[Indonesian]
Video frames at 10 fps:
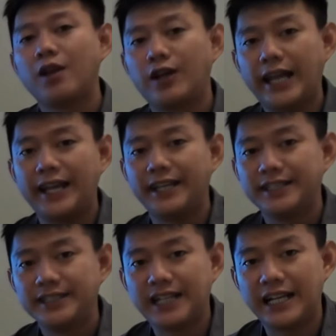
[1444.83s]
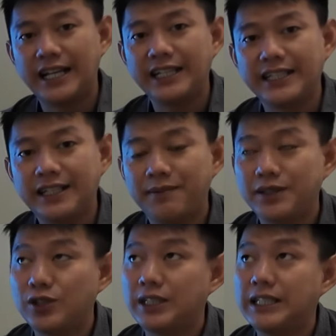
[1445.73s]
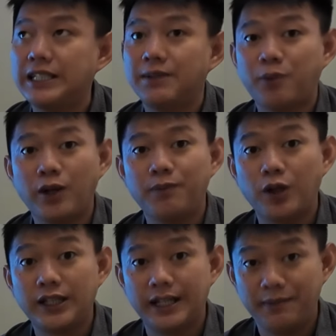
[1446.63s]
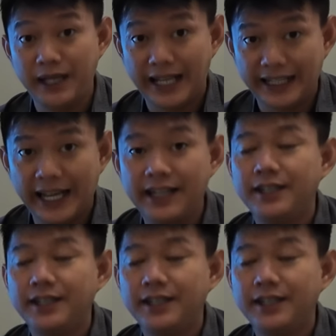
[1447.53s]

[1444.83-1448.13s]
oke sekarang kita masuk ke poin-poin kelebihan ya